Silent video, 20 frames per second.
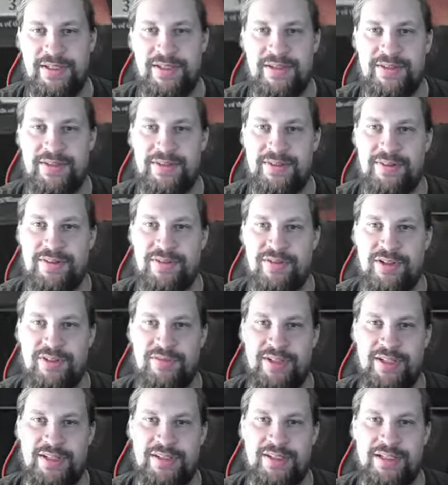das ist
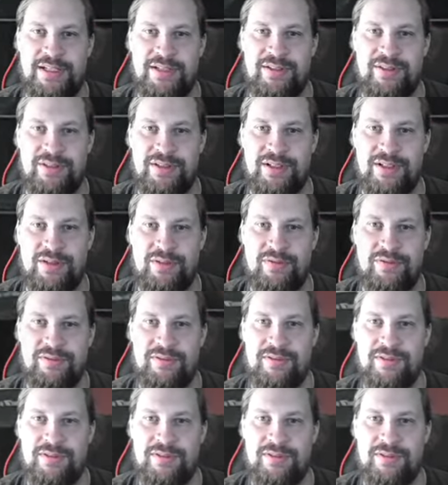Graveyard Hate noch drauf.